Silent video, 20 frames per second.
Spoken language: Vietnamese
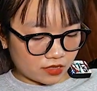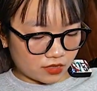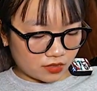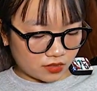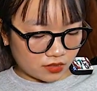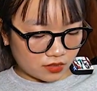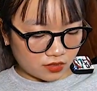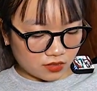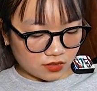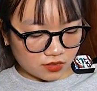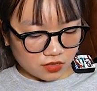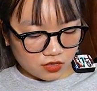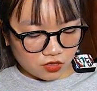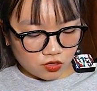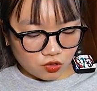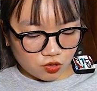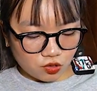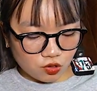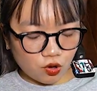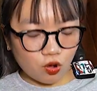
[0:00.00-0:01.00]
Uh,
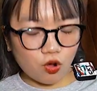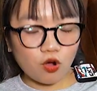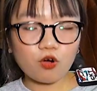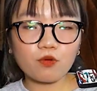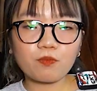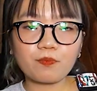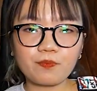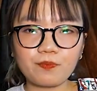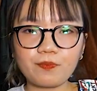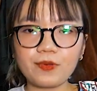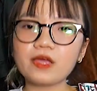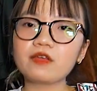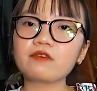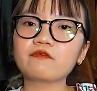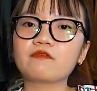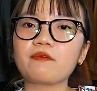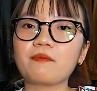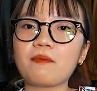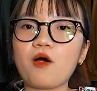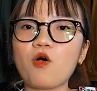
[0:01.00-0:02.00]

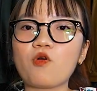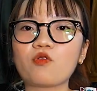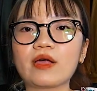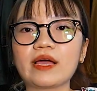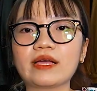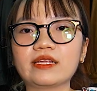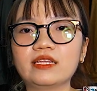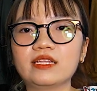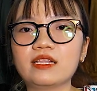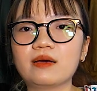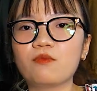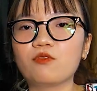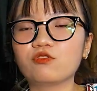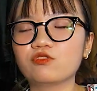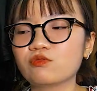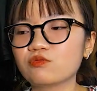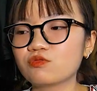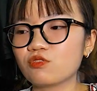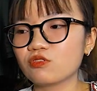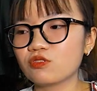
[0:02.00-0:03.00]
Kopink và màu này thì là một
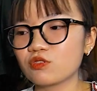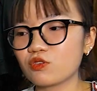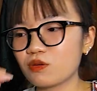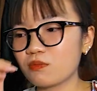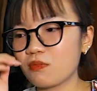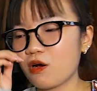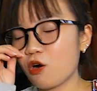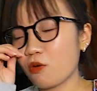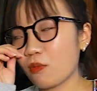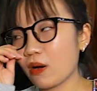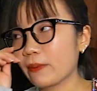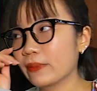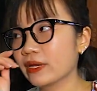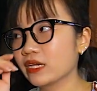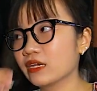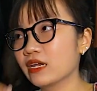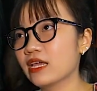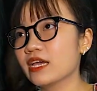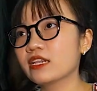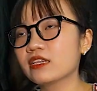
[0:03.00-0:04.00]
trong số những con màu mà
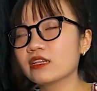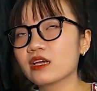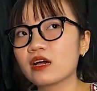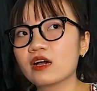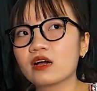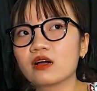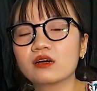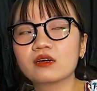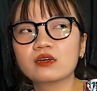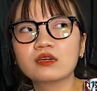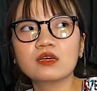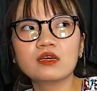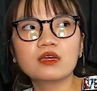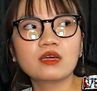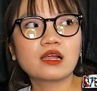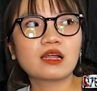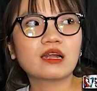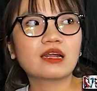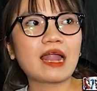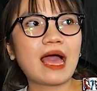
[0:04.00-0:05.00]
mình lên uh,
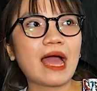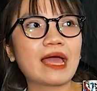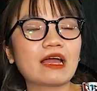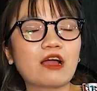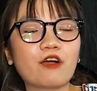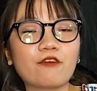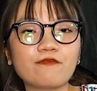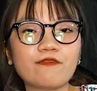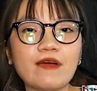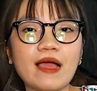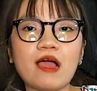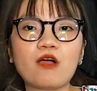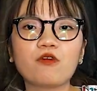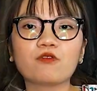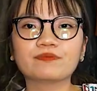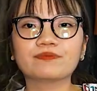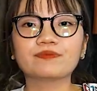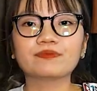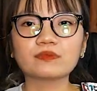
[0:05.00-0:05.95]
like áo phao.